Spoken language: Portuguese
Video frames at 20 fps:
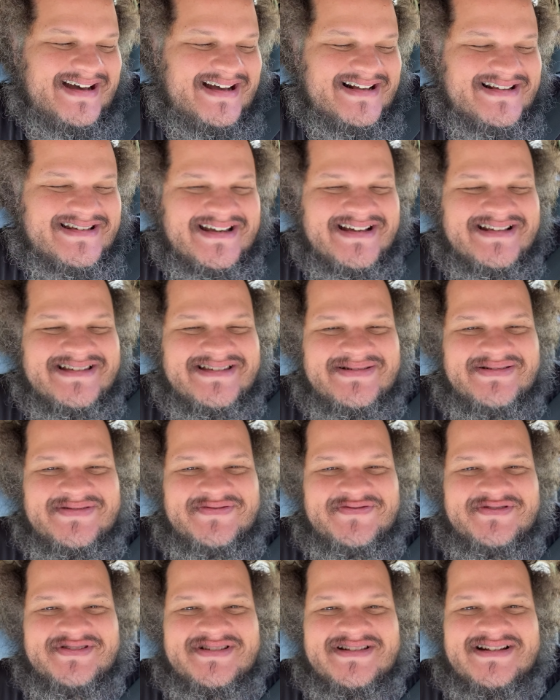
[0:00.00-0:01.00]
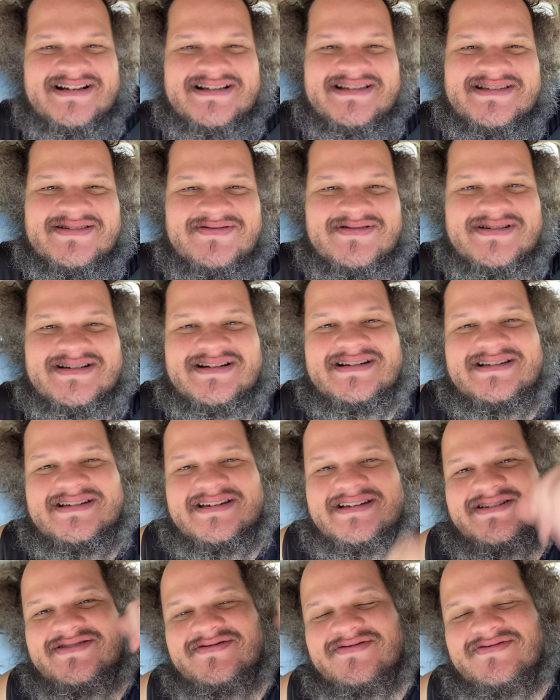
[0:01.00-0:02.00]
Acho que essa é uma frustração grande
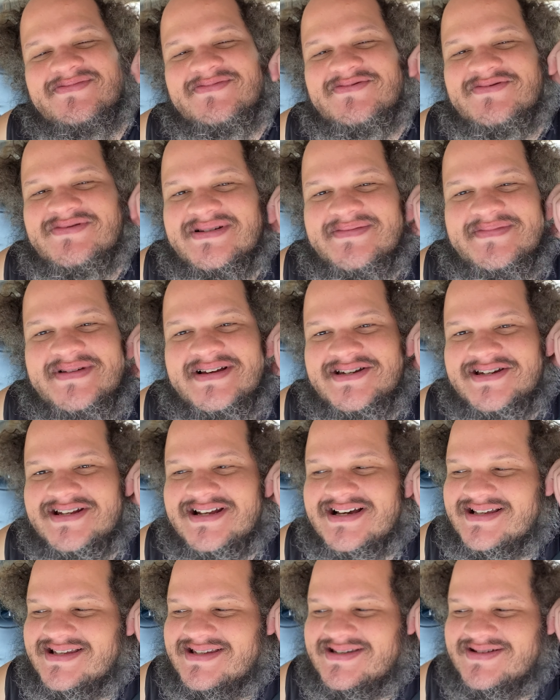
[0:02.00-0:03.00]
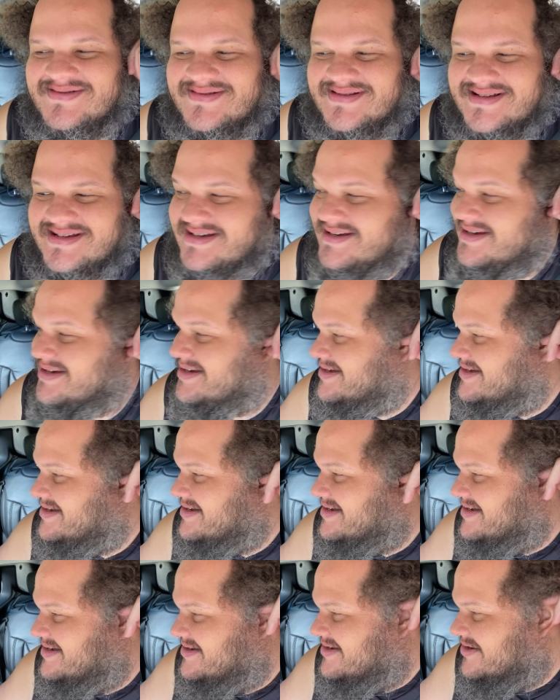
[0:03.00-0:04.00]
aí de todo mundo da minha geração, né?
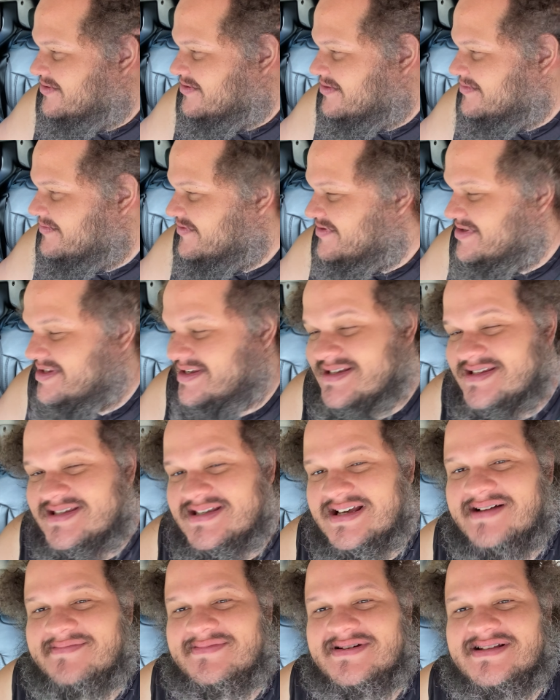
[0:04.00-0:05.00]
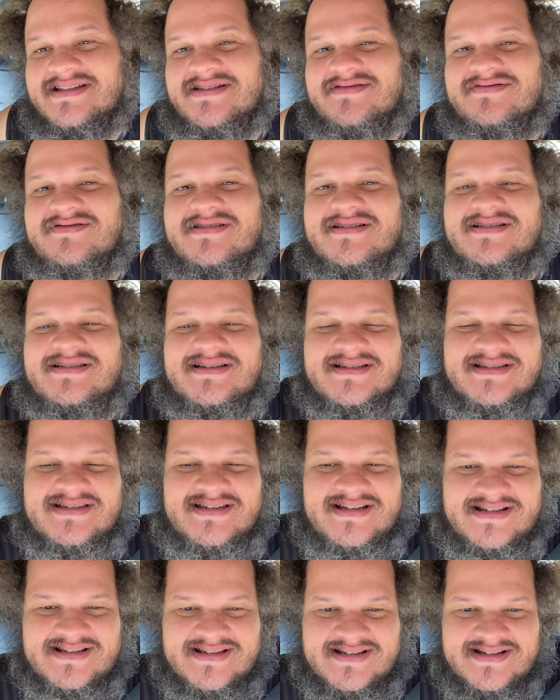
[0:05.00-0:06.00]
Eu, como vocês sabem, tenho
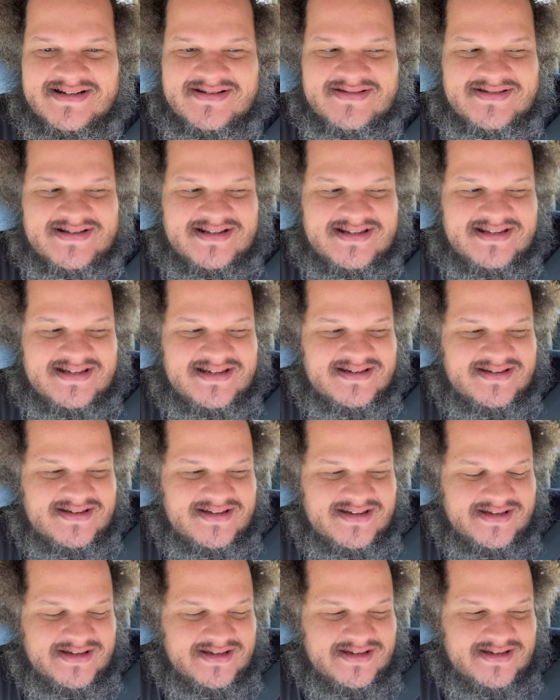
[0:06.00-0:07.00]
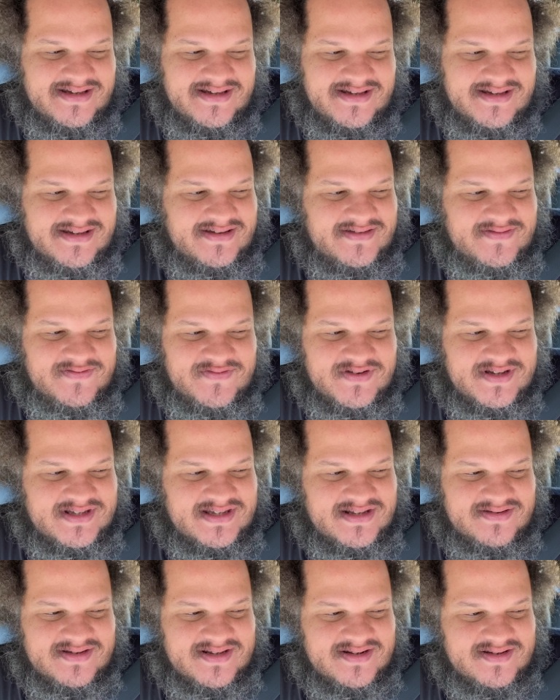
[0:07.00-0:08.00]
36 anos ali,
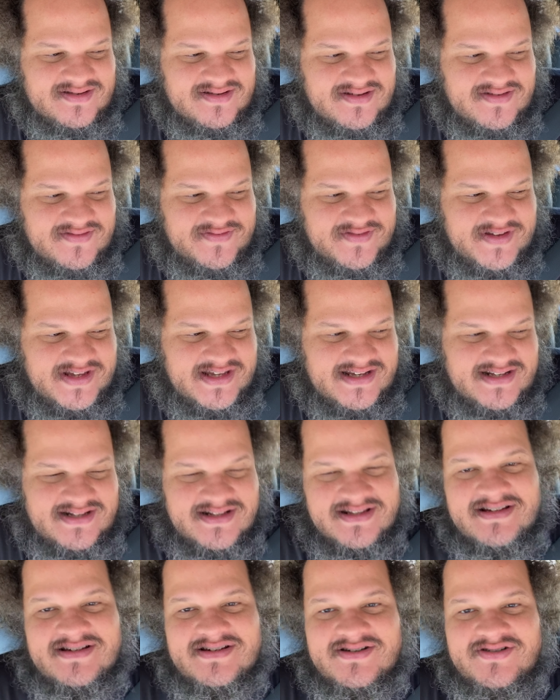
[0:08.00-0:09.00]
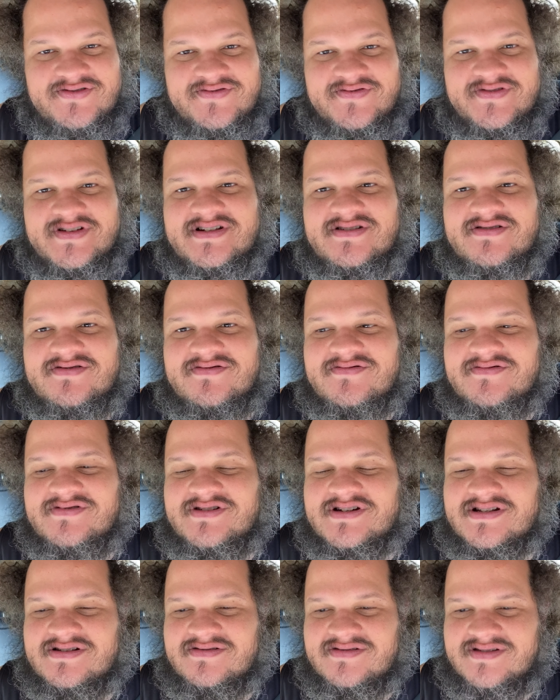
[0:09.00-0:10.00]
infância nos anos 90,
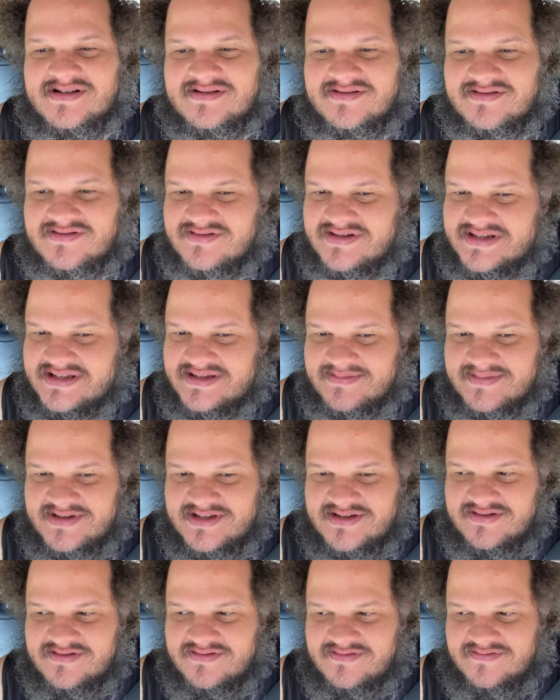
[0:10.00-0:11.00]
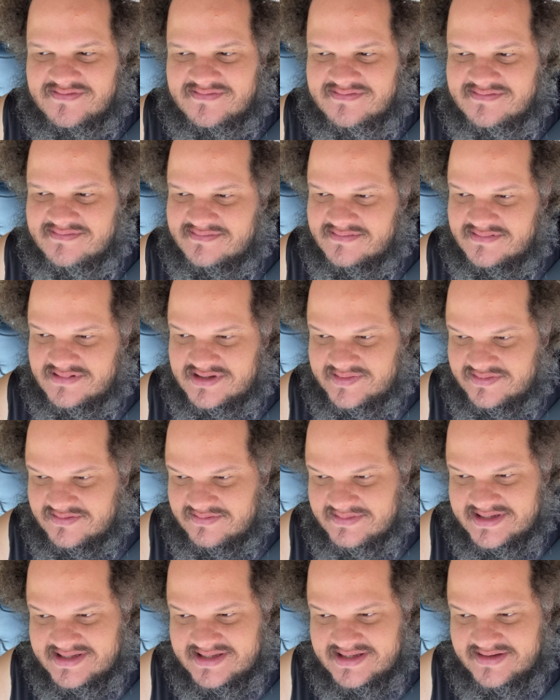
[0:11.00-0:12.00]
juventude ali nos anos 2000,
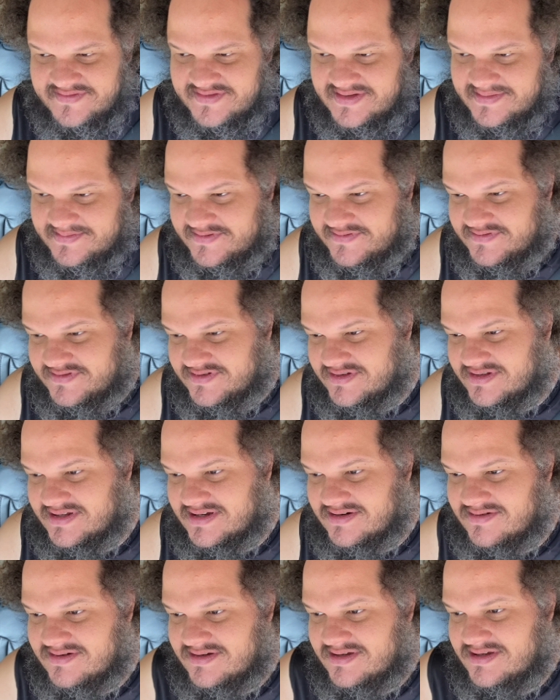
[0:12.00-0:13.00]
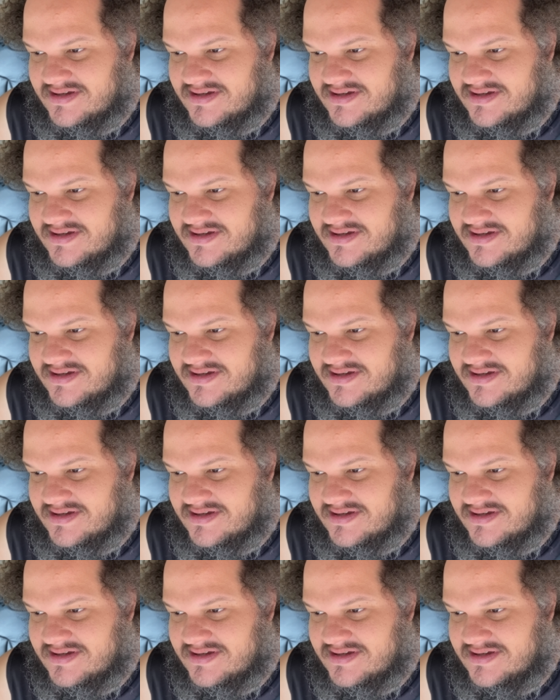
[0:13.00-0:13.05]
comecei a vida profissional